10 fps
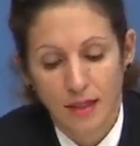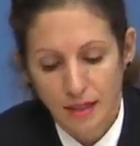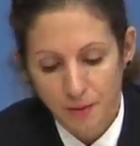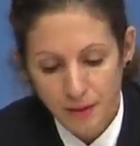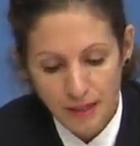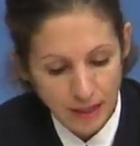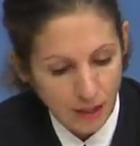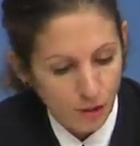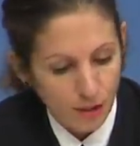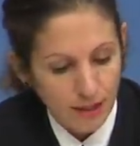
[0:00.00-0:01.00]
Ja, vielen Dank, Herr
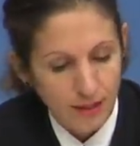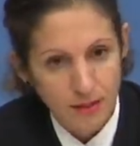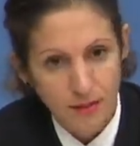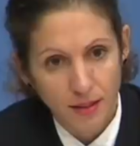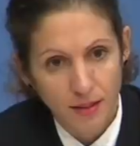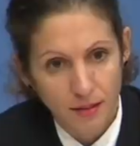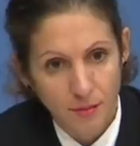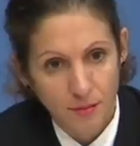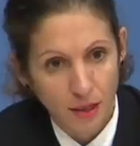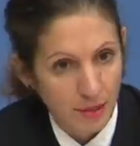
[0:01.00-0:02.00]
Lücking. Sie
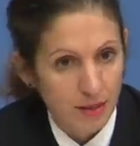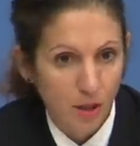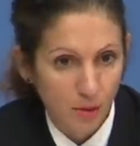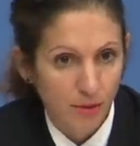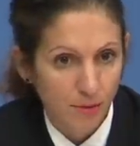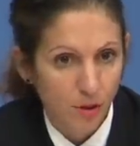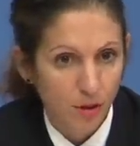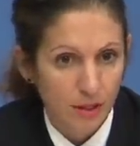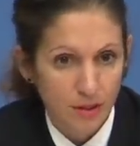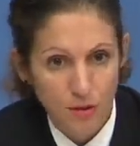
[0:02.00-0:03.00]
ähm, haben das, glaube ich,
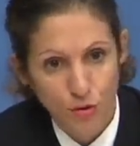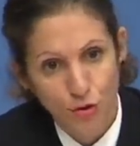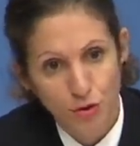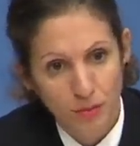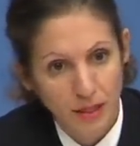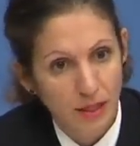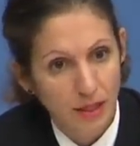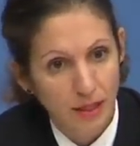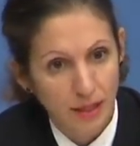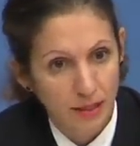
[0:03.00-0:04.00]
verfolgt, dass die
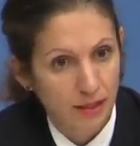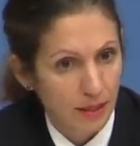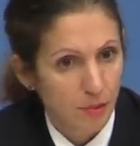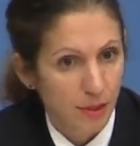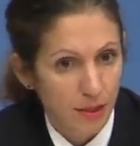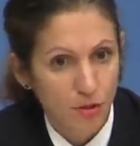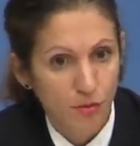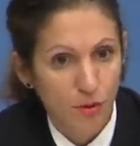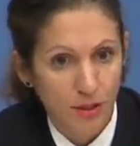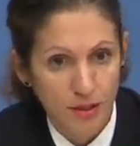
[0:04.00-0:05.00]
Social-Media-Regeln angepasst
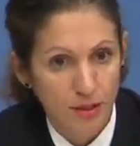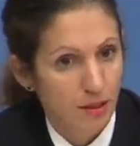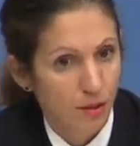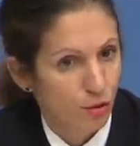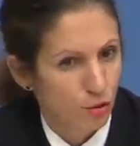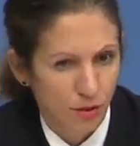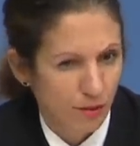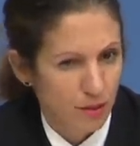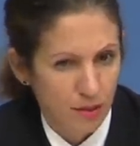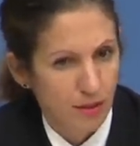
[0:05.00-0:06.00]
wurden. Das ist ja auch schon, ich
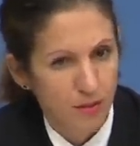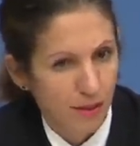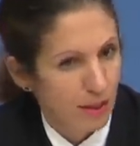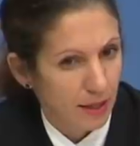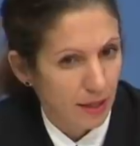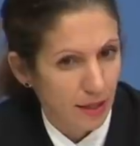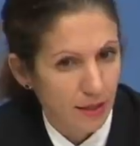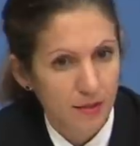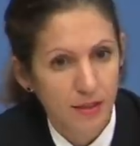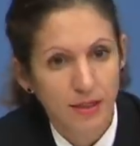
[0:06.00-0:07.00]
weiß nicht, zwei Jahre her.
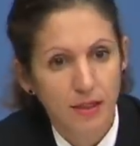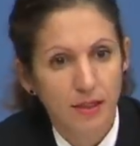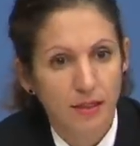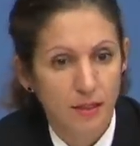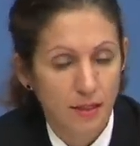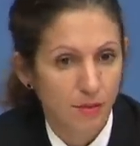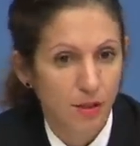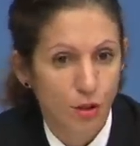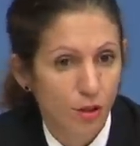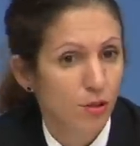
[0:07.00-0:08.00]
Äh, das wird
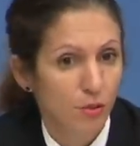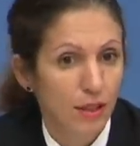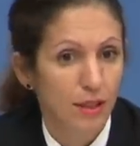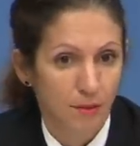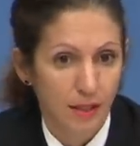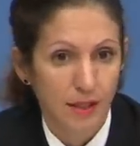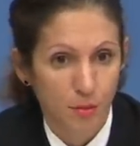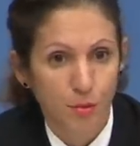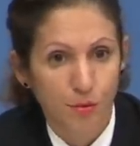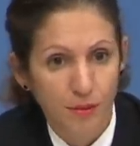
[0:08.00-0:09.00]
kontinuierlich
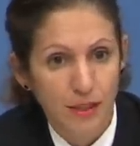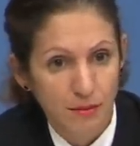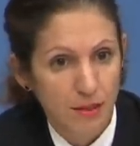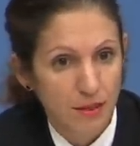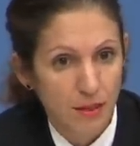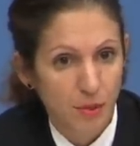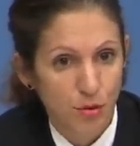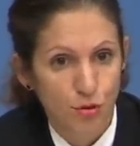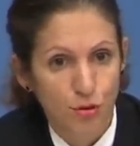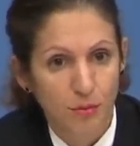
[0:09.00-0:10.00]
weitergeprüft, das, was das Thema
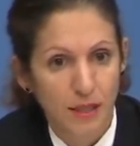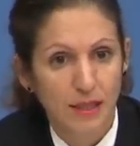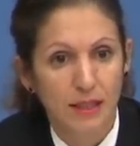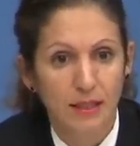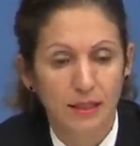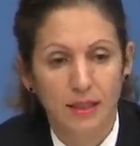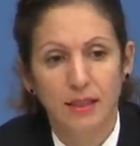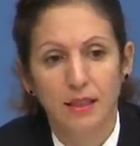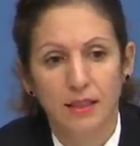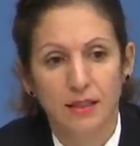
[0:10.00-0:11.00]
Social-Media-Regeln
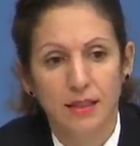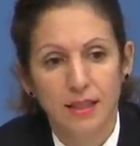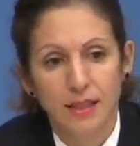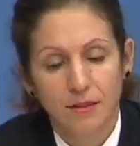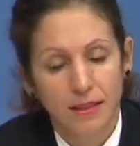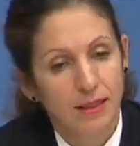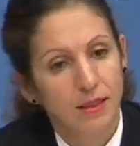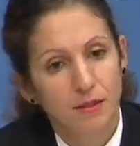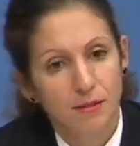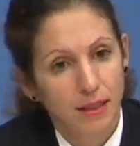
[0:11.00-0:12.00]
angeht. Was eine
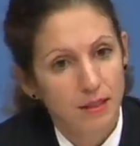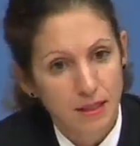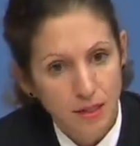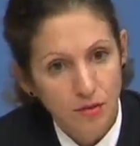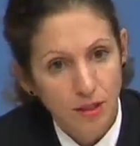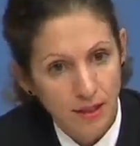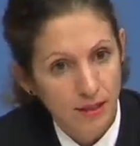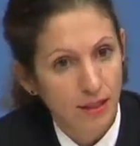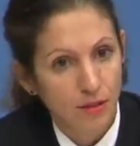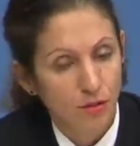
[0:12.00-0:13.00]
Differenzierung
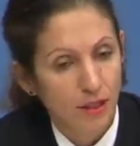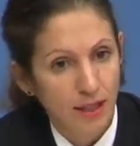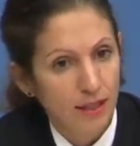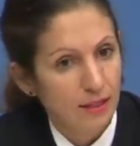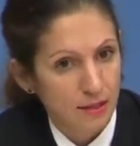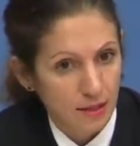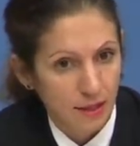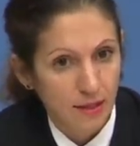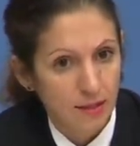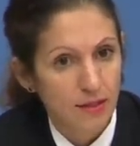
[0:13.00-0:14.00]
angeht, so teile ich das
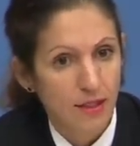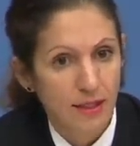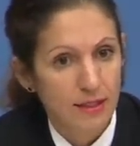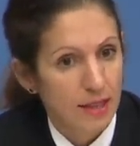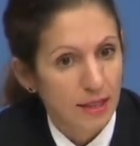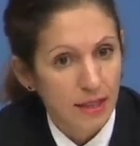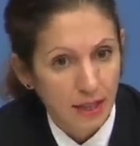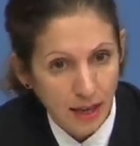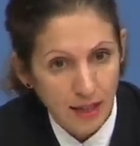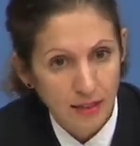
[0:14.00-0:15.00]
nicht. Es ist eine sehr
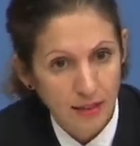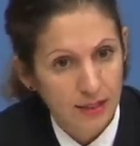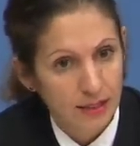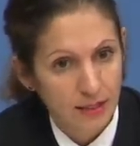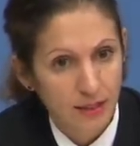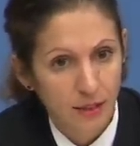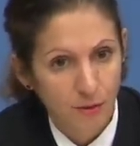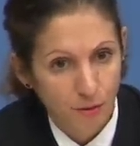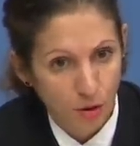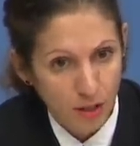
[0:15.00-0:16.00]
klare gesetzliche
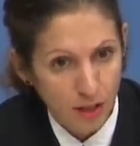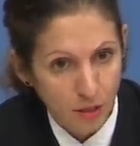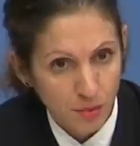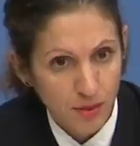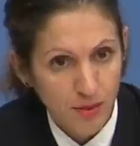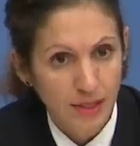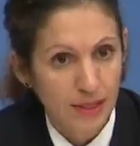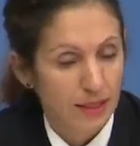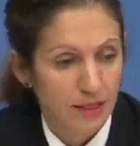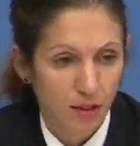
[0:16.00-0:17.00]
Vorgabe.
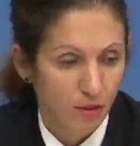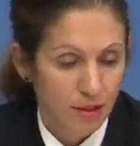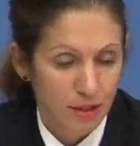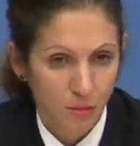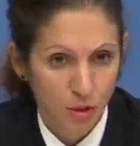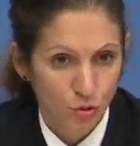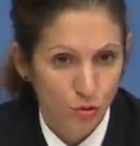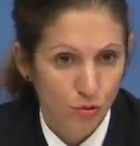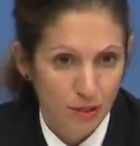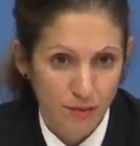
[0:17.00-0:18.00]
Das hat auch nichts damit zu
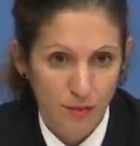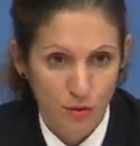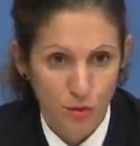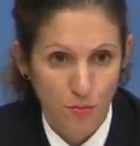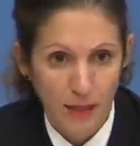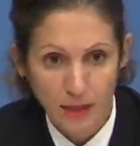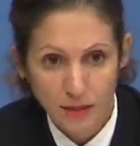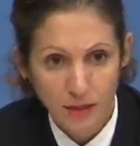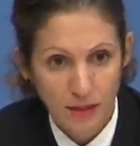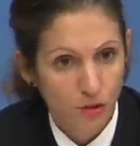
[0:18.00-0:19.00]
tun, dass wir uns
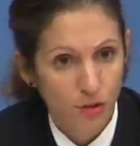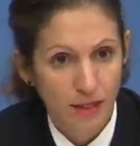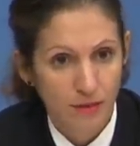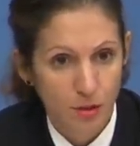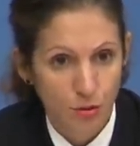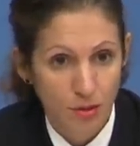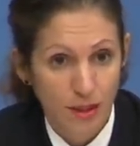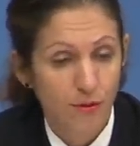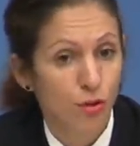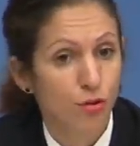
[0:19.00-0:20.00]
sperren, irgendetwas zu
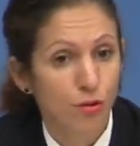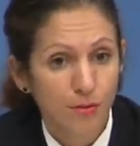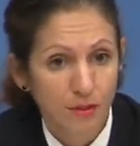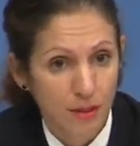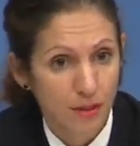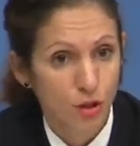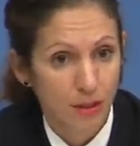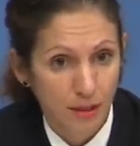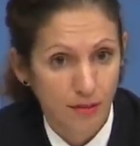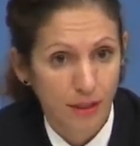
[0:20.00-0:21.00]
sagen. Wir dürfen es
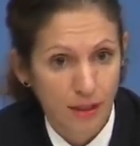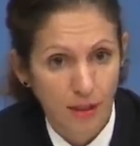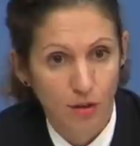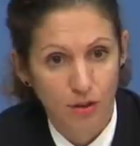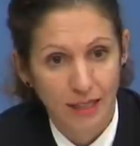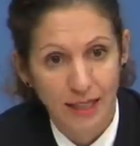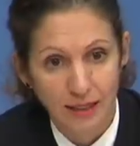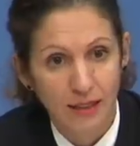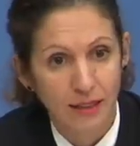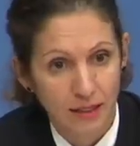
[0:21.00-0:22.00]
schlichtweg nicht aus
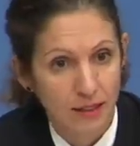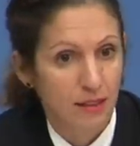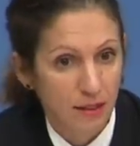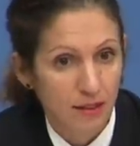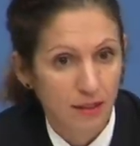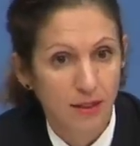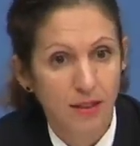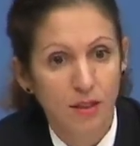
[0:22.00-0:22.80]
rechtlicher Sicht.